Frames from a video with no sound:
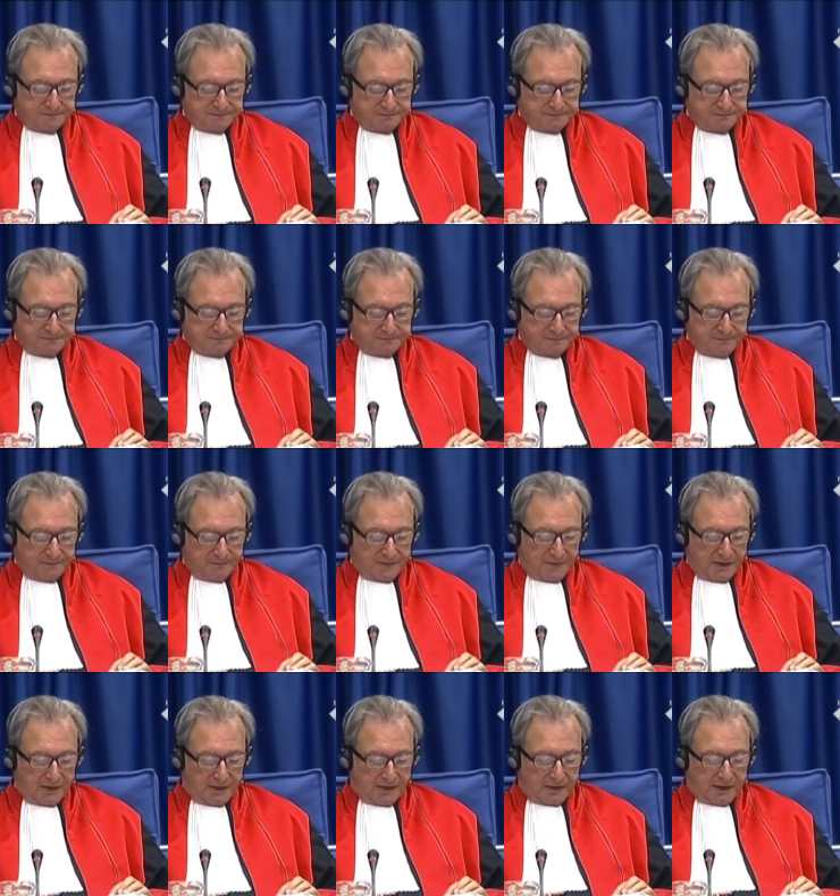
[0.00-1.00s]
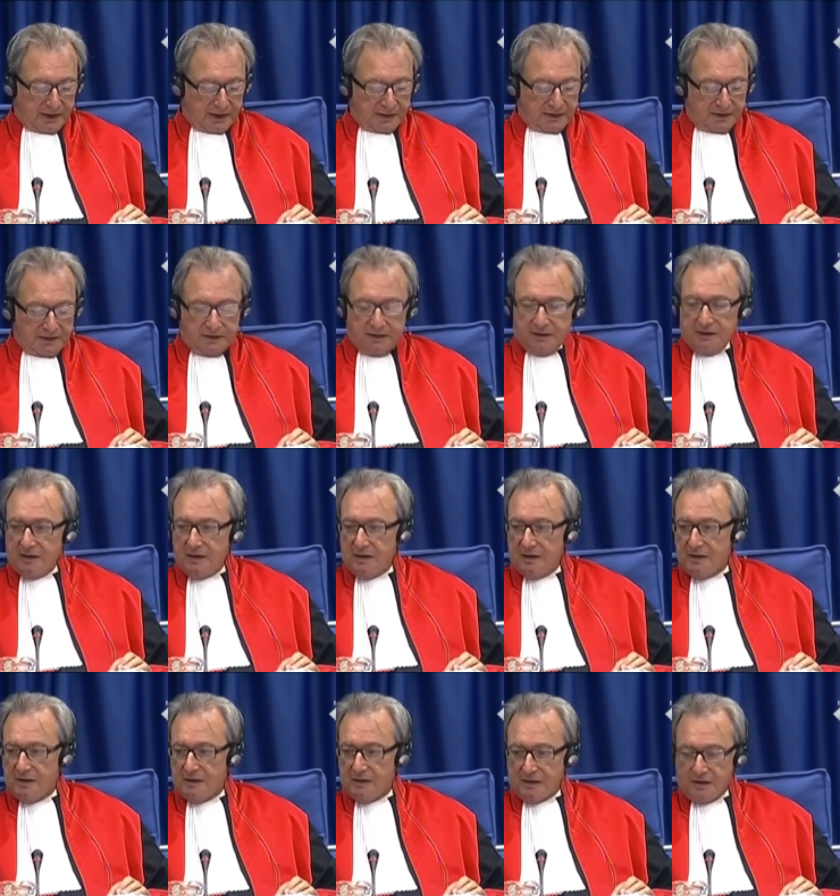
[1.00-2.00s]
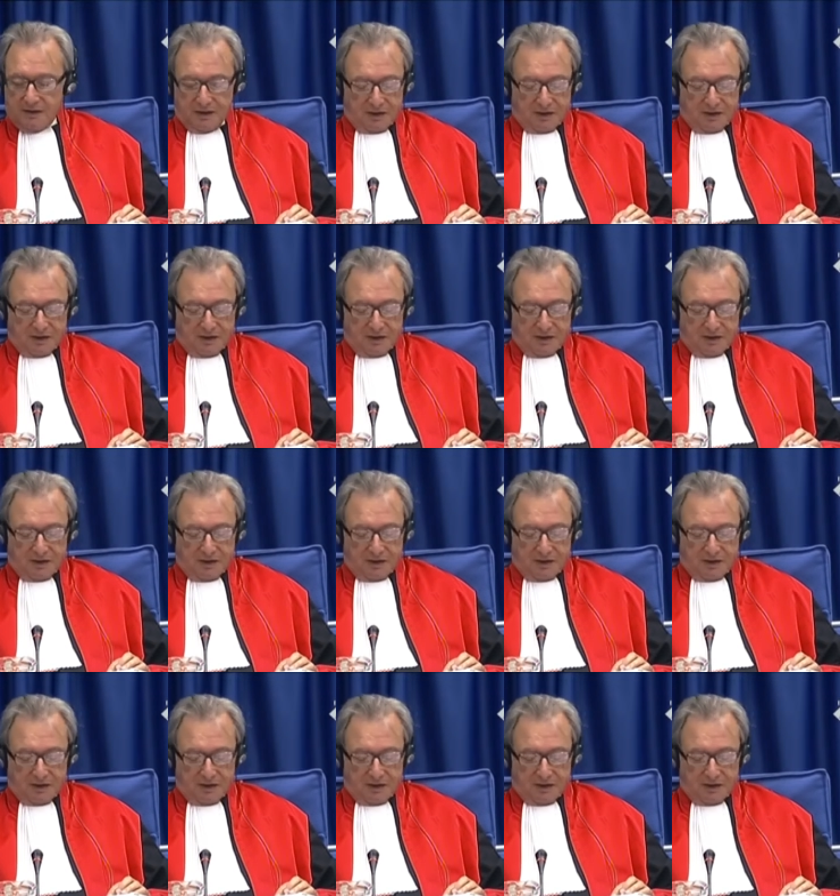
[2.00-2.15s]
le 3 février pour être plus précis.